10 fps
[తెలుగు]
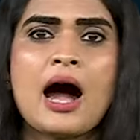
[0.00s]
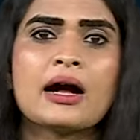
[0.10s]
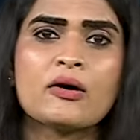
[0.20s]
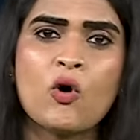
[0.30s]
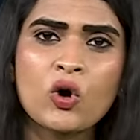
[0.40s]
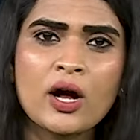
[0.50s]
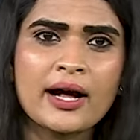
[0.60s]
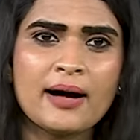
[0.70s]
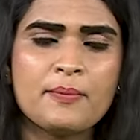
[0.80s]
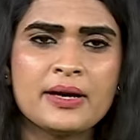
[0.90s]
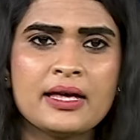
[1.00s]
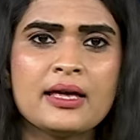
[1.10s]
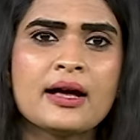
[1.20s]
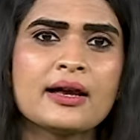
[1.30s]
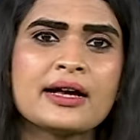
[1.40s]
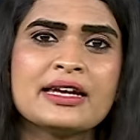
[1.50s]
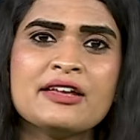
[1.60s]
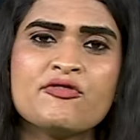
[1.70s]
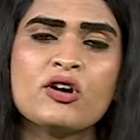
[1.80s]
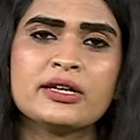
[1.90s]
ఆ ఒక్క కంపెనీ కనుక
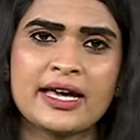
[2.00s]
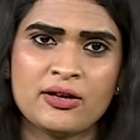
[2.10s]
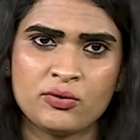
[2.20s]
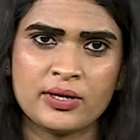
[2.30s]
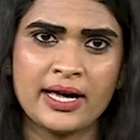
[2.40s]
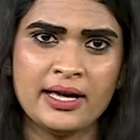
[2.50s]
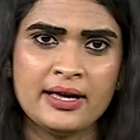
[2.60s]
డిఫాల్ట్ అయి ఉంటే